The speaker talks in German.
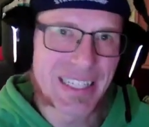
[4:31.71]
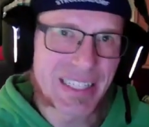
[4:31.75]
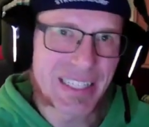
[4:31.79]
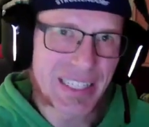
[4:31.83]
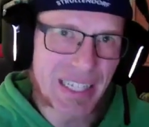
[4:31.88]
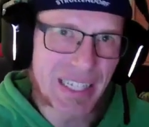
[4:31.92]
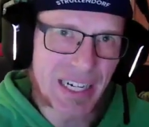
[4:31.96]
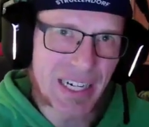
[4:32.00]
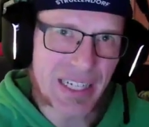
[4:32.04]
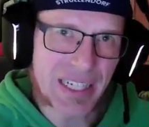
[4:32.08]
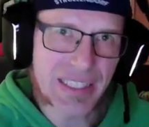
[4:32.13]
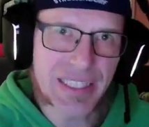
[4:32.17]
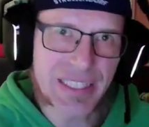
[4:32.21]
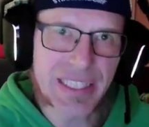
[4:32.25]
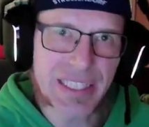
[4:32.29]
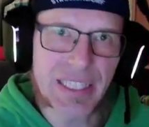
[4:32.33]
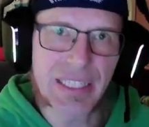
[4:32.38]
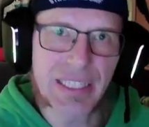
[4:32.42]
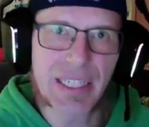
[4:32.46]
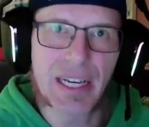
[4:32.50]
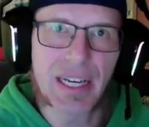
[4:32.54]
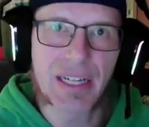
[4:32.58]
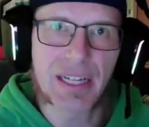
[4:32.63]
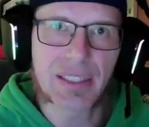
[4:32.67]
Die Anzahl
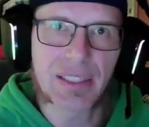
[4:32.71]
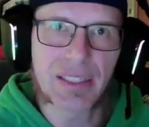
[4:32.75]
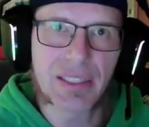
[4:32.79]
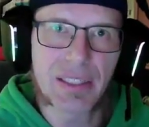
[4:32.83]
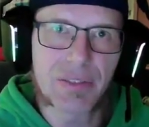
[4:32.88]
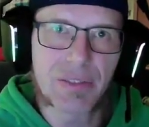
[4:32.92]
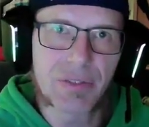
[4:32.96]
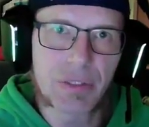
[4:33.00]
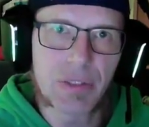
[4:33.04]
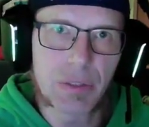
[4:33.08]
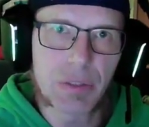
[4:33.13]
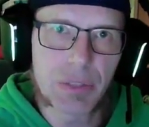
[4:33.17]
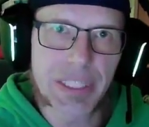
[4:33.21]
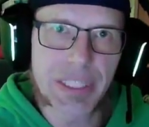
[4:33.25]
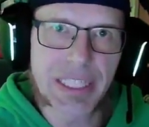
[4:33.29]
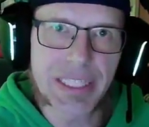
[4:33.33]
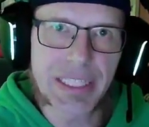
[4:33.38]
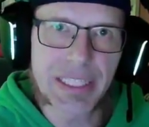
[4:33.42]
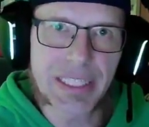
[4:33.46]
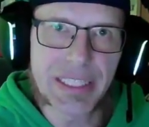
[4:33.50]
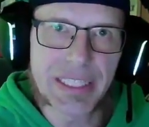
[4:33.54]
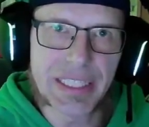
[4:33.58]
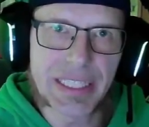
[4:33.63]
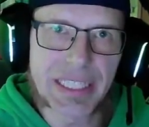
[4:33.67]
der aktiven
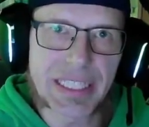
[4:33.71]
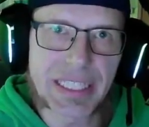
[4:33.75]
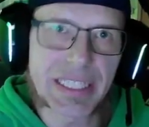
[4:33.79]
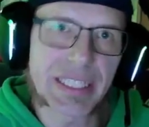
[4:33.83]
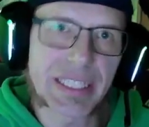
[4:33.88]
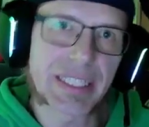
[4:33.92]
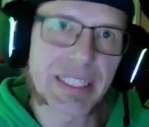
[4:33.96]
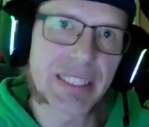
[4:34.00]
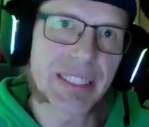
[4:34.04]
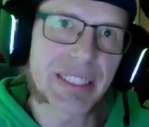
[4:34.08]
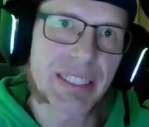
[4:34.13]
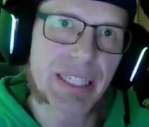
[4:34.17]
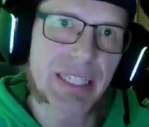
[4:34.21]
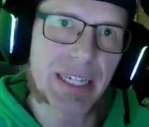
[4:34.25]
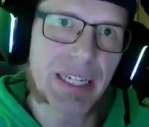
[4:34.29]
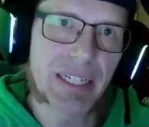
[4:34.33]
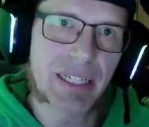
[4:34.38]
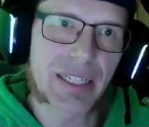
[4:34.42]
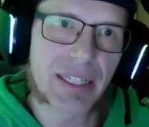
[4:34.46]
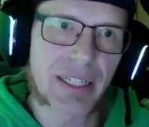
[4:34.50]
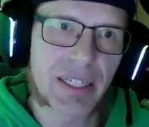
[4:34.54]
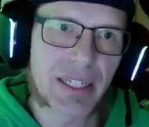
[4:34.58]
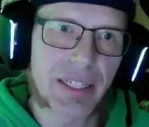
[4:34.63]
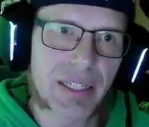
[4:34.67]
Nutzer ist
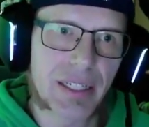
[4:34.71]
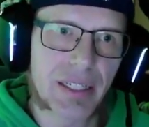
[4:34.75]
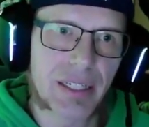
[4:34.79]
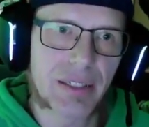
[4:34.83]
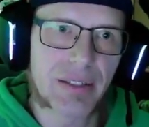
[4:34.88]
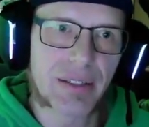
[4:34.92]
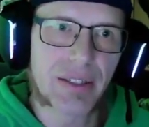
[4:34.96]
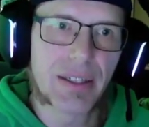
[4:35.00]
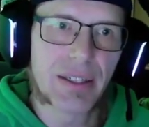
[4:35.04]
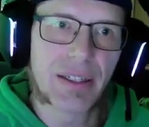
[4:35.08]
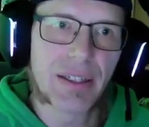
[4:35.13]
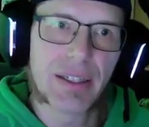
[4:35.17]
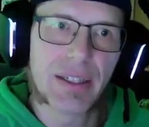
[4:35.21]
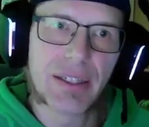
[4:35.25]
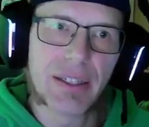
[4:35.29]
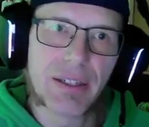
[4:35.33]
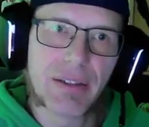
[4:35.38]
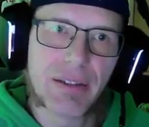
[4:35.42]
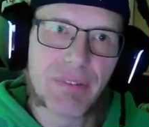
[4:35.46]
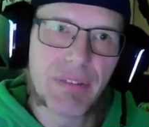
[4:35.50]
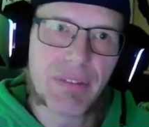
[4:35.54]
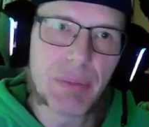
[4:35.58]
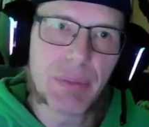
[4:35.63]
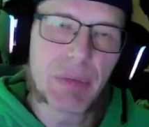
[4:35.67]
generell
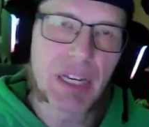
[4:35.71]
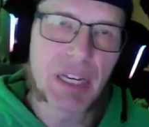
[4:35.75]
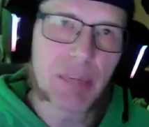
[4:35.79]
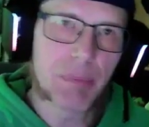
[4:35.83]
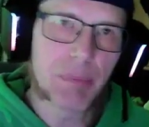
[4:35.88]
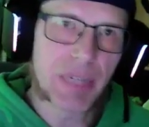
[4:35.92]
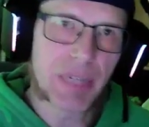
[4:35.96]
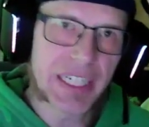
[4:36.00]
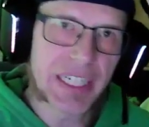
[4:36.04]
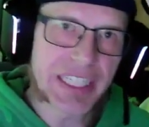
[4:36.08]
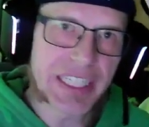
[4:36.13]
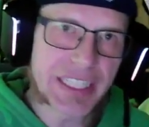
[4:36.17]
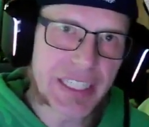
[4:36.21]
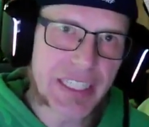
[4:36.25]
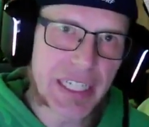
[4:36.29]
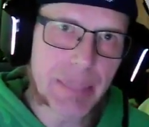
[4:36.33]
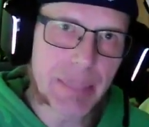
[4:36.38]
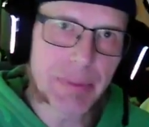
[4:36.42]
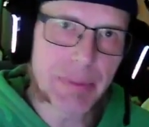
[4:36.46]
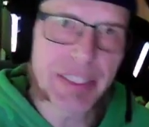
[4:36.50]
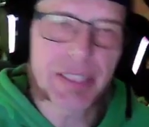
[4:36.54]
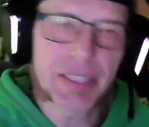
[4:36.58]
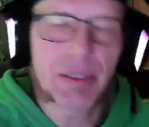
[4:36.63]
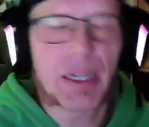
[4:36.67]
wie bei den meisten
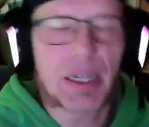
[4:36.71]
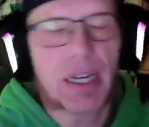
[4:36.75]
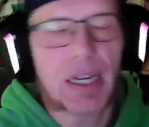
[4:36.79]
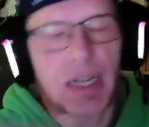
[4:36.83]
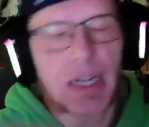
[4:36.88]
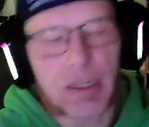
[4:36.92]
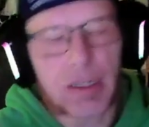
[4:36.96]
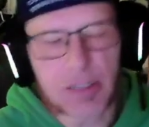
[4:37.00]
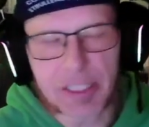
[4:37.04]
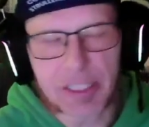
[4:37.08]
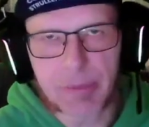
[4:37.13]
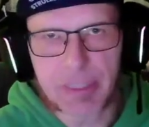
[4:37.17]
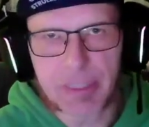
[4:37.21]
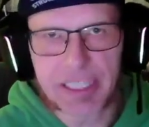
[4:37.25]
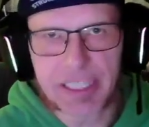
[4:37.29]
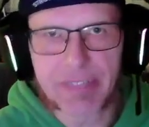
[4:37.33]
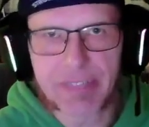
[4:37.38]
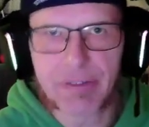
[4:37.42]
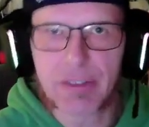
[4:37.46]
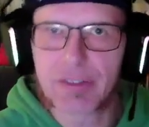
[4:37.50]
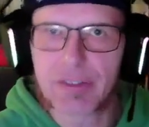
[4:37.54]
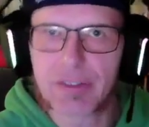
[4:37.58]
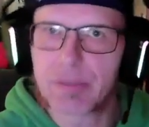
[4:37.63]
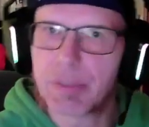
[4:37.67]
Apps, außer bei
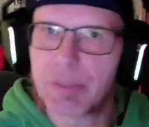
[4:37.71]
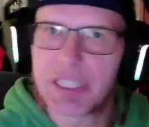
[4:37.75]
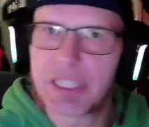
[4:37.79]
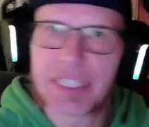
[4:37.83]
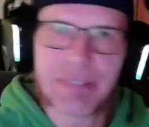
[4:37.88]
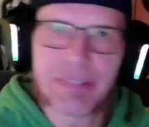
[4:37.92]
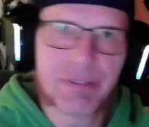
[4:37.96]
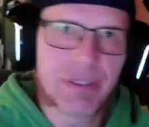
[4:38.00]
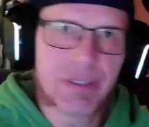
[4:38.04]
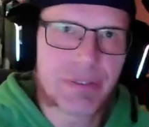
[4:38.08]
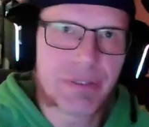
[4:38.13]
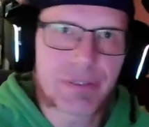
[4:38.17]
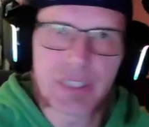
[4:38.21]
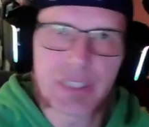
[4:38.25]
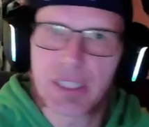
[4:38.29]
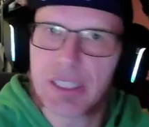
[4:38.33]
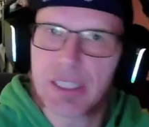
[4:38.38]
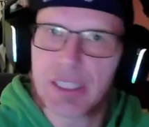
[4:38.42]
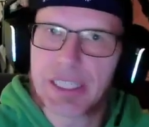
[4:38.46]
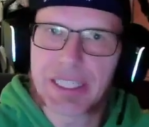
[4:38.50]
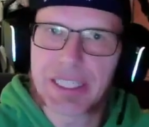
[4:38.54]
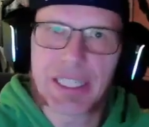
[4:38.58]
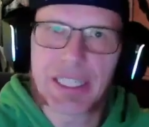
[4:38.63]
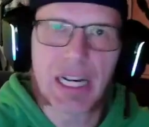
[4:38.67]
Swift. Bei Swift, da
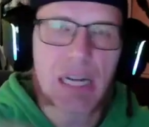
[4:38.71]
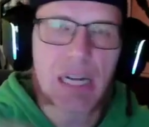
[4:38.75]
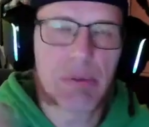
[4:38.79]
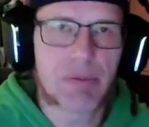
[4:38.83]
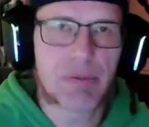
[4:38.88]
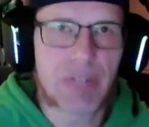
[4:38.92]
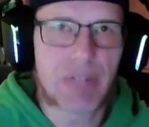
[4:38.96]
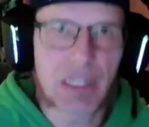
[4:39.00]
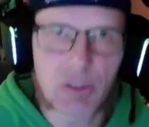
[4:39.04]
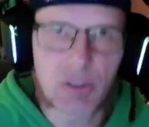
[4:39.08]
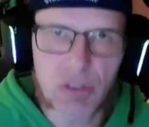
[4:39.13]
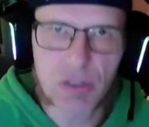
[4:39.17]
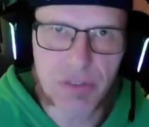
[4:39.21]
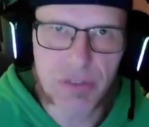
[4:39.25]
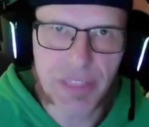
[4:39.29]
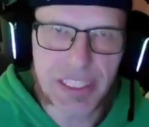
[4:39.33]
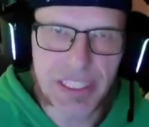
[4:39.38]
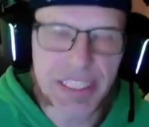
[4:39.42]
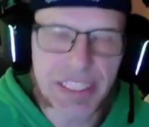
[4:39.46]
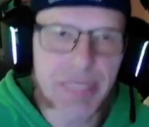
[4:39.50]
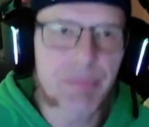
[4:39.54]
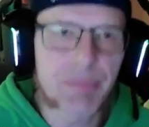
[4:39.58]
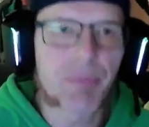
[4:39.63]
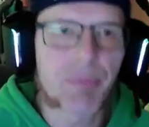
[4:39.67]
ist die halbe Welt unterwegs.